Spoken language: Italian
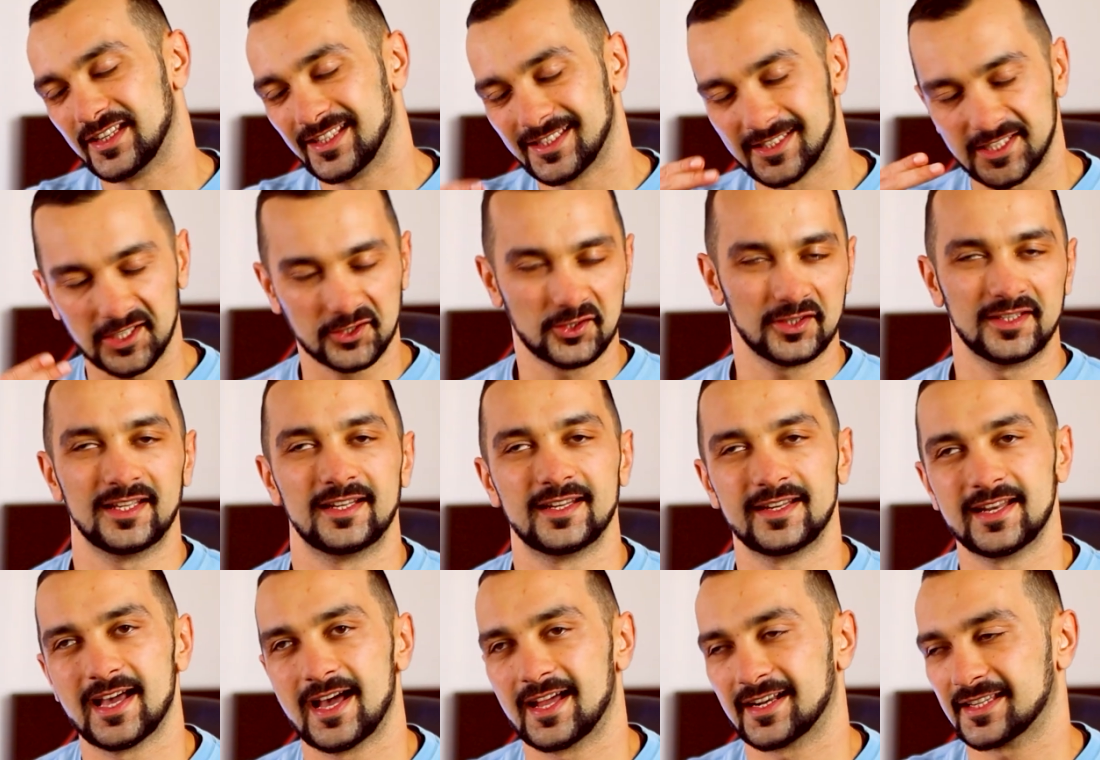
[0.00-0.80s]
iniziato ad
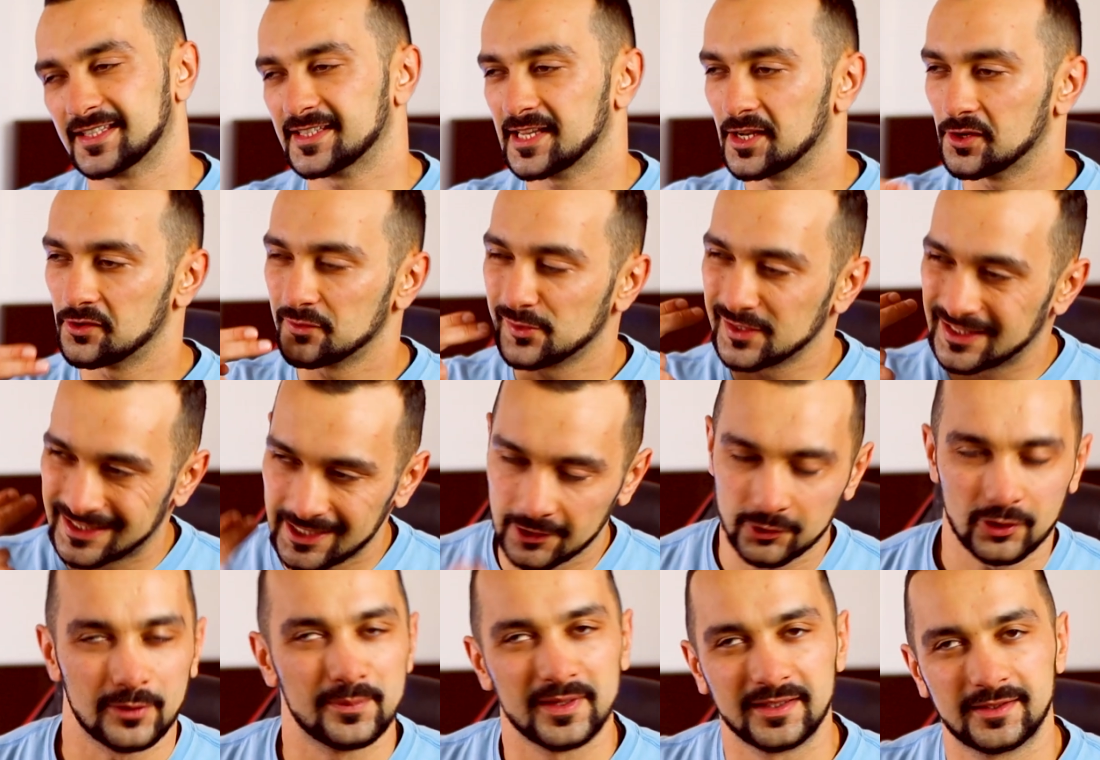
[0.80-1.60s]
allenarsi, hanno
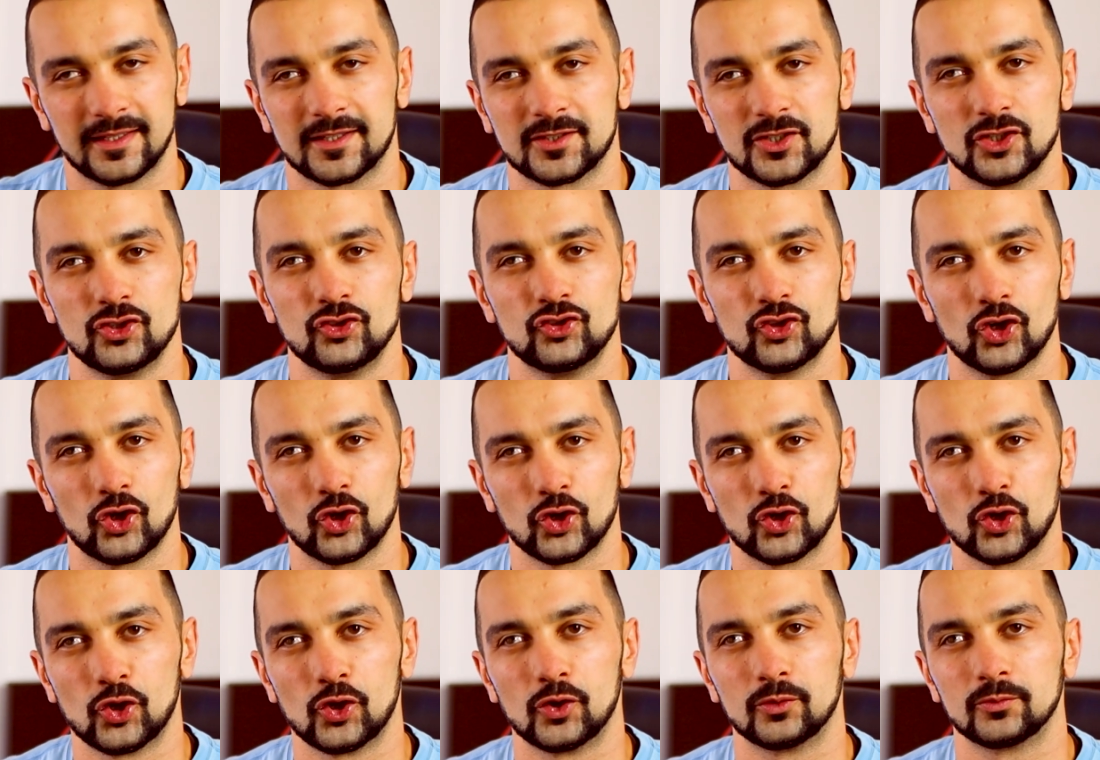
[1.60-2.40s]
iniziato a mettersi in
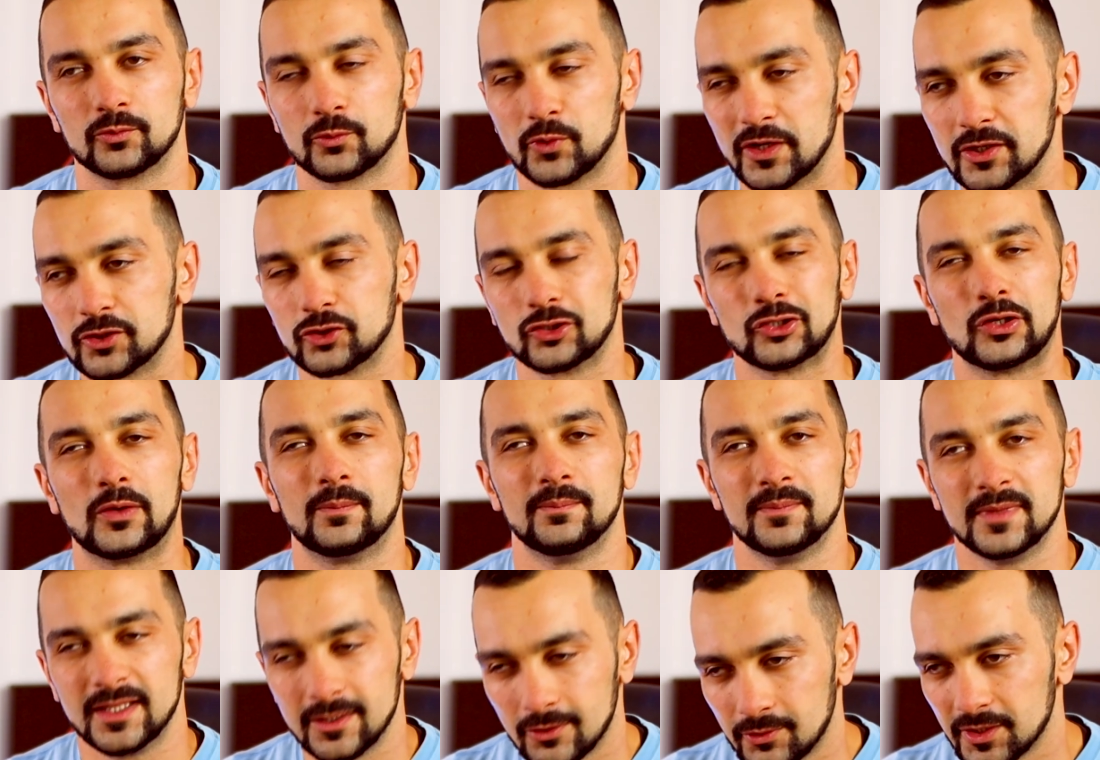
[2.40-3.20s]
gioco,
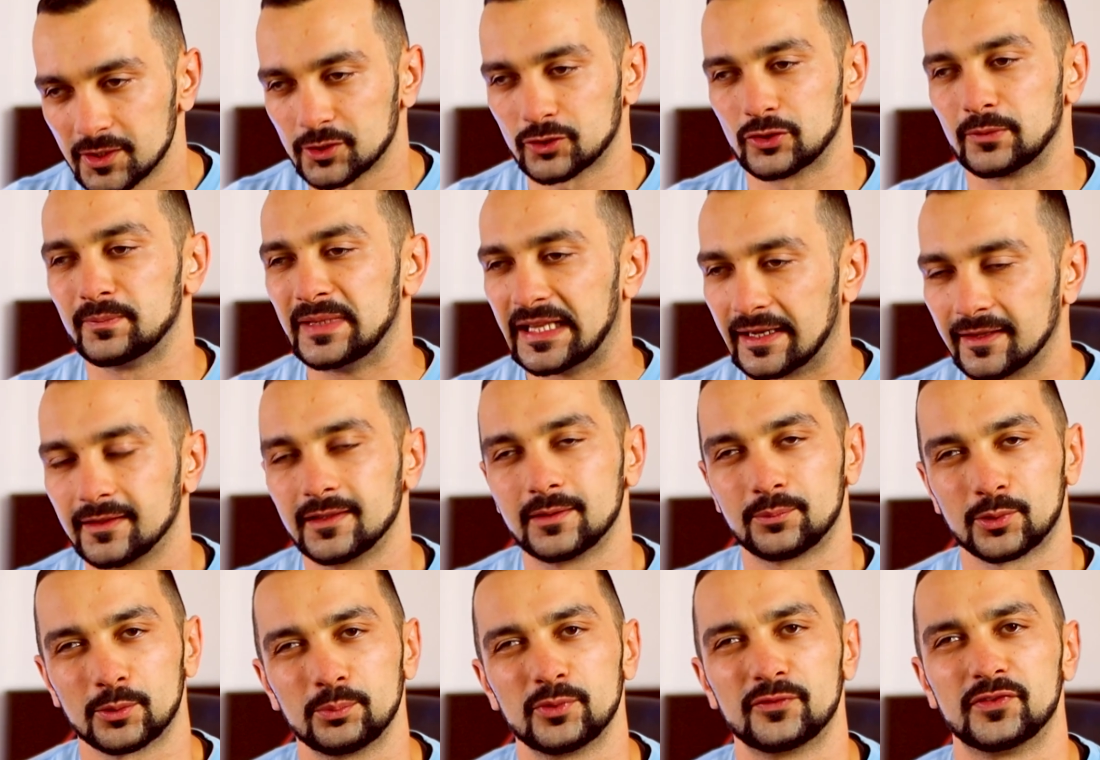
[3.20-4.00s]
questo, questo mi
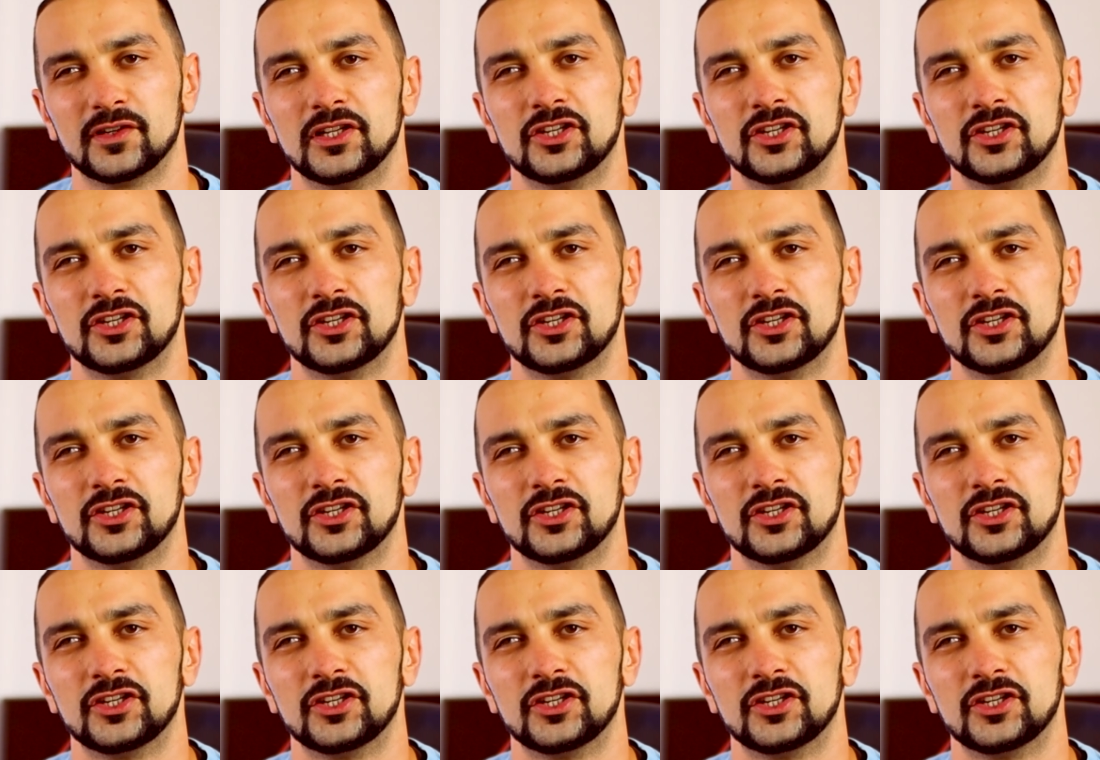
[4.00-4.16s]
rende proprio